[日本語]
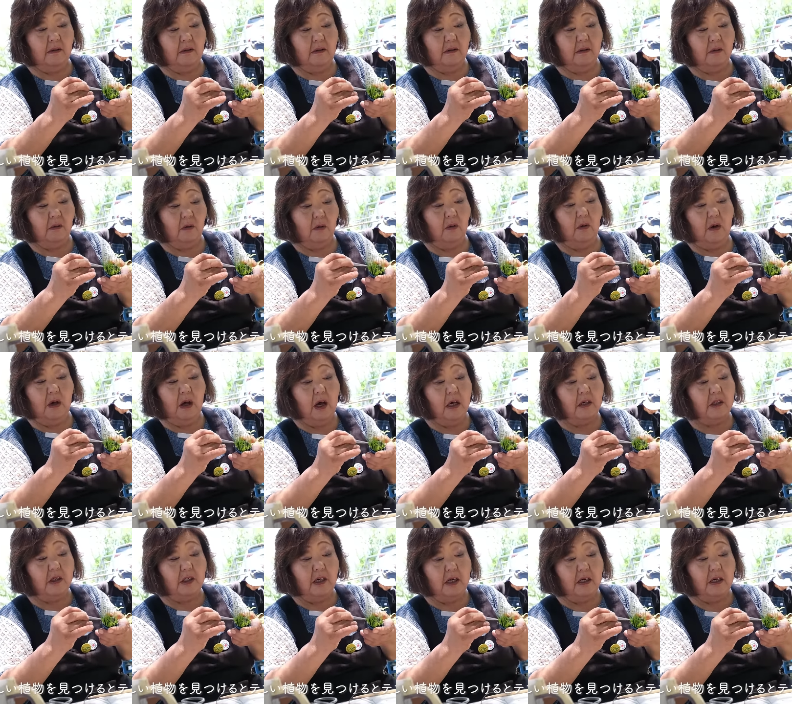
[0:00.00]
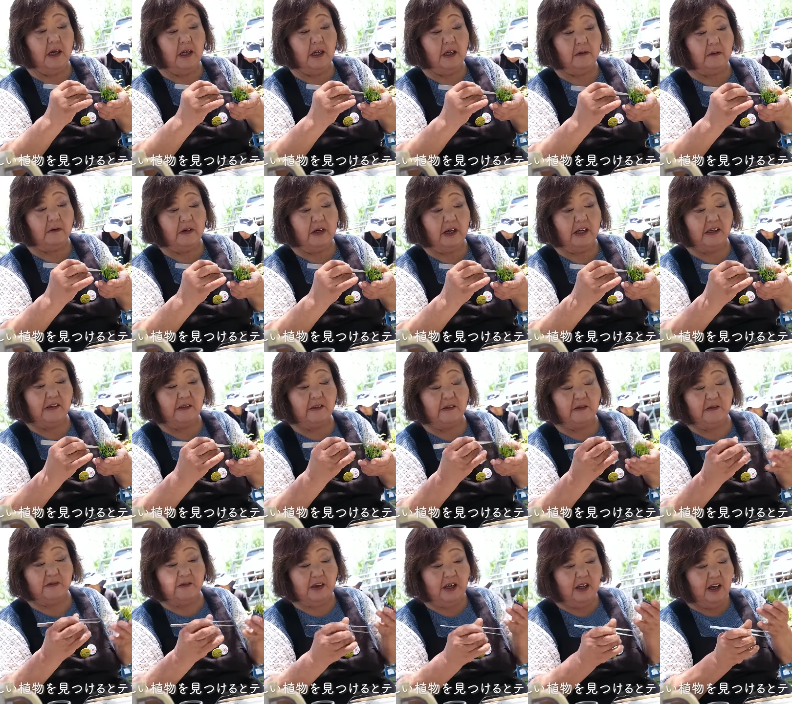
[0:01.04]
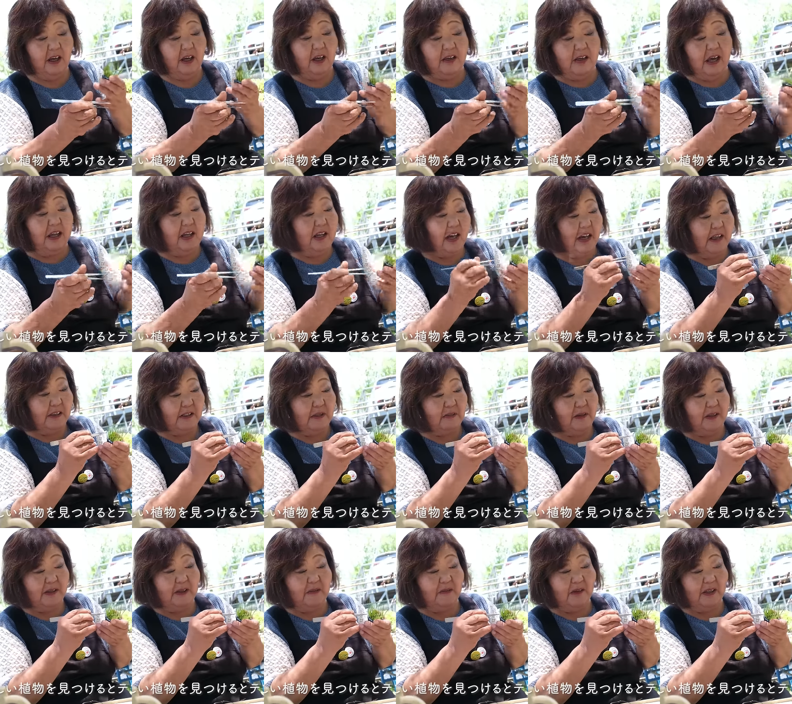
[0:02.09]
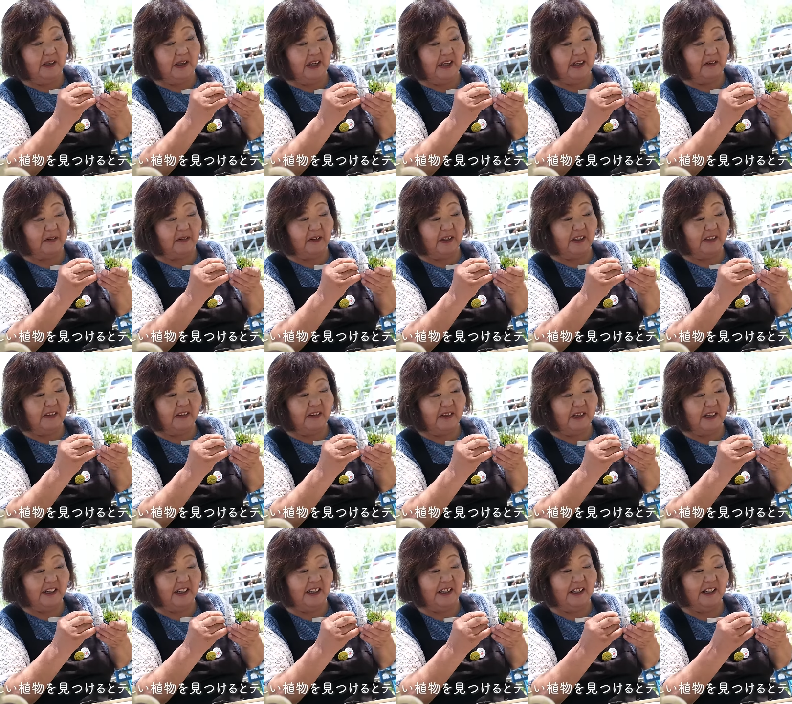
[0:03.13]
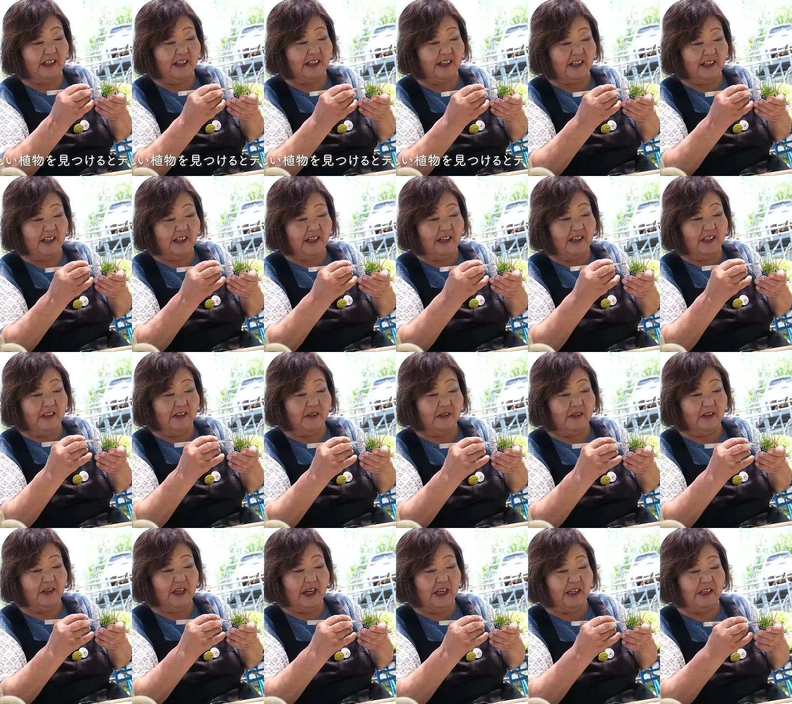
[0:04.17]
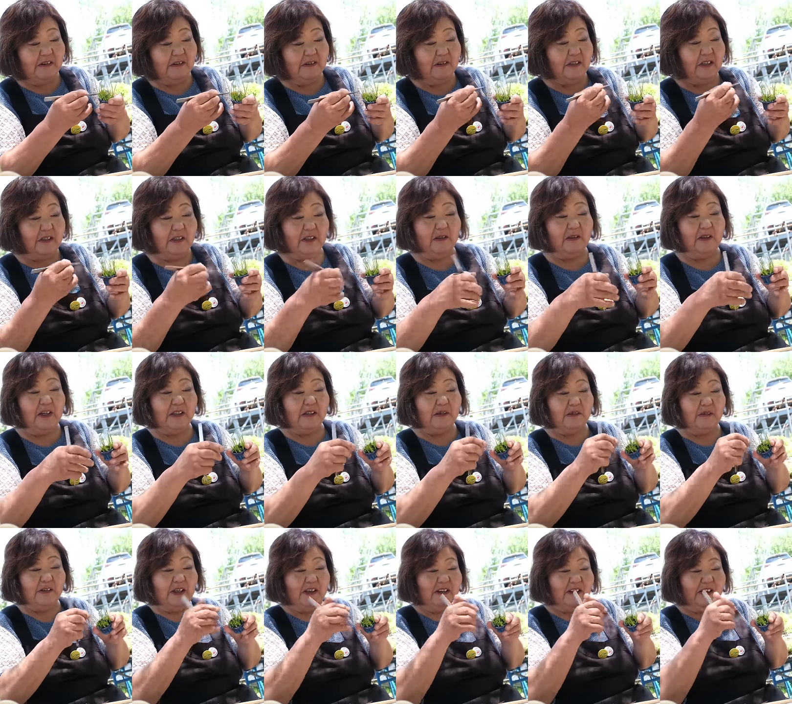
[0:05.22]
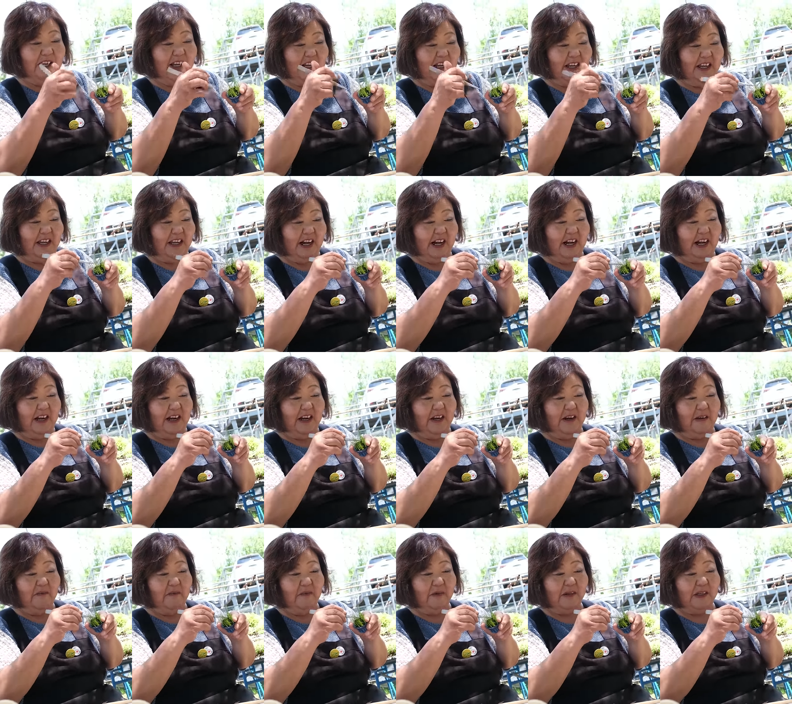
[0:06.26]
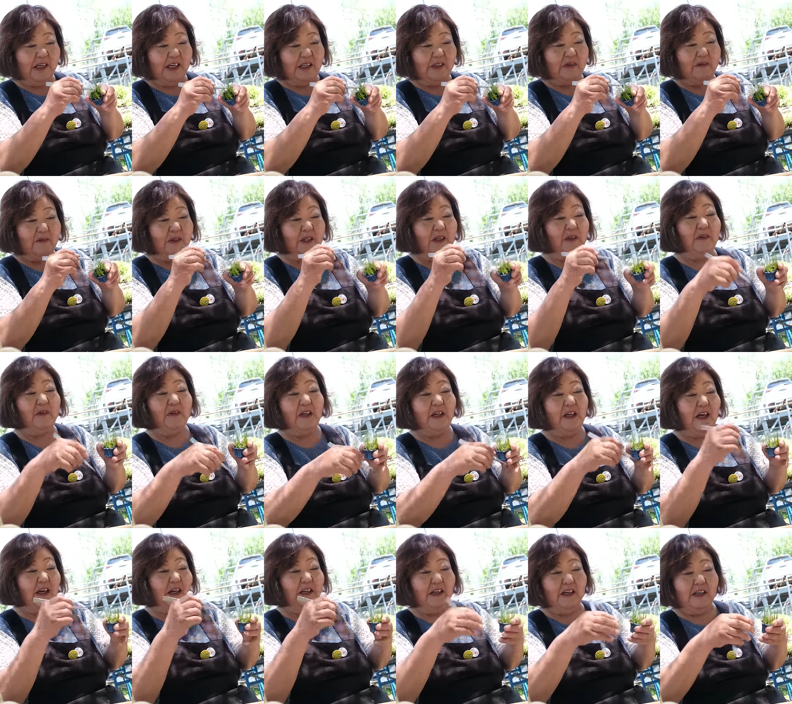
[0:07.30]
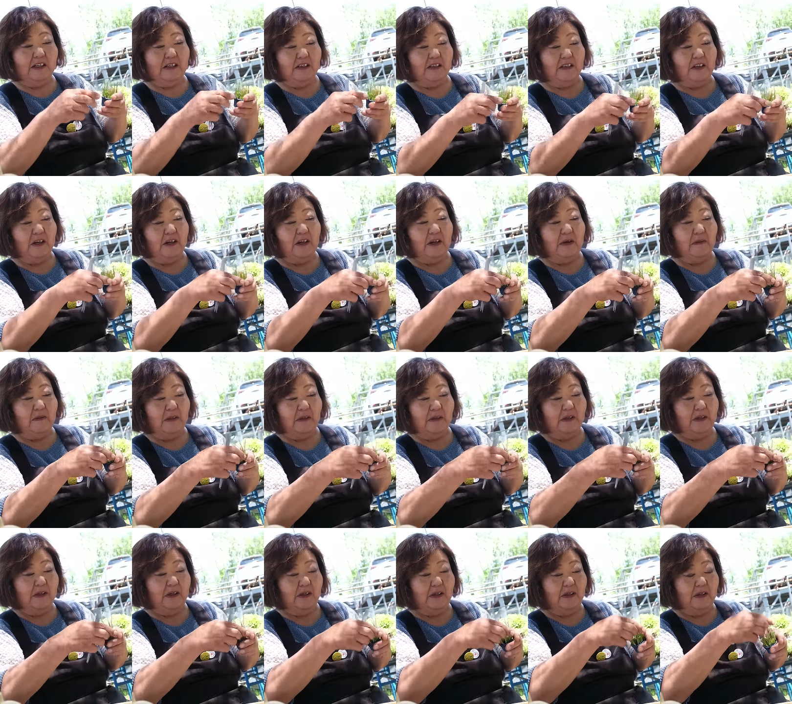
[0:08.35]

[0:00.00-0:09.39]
ね。なんかそう、あ、知らないこれ何初めて見たとか言ってその屋根拭き草がそうだよね。あれも最初見た時感激して買いました。